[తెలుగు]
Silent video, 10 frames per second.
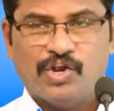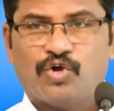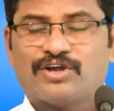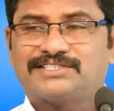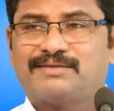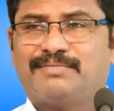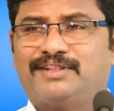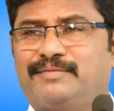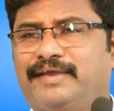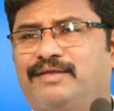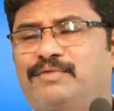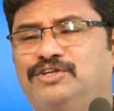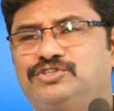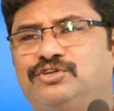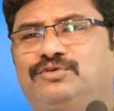లోక సంబంధమైన
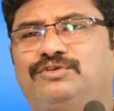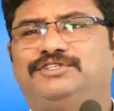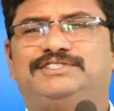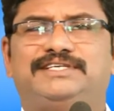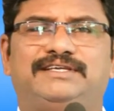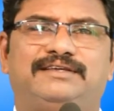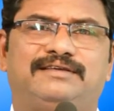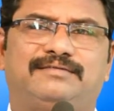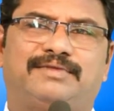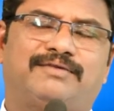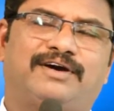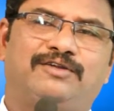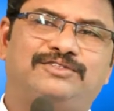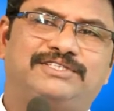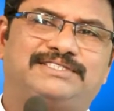మనుషుల గురించి మనం
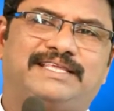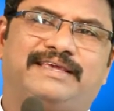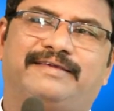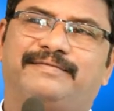ఆలోచిస్తే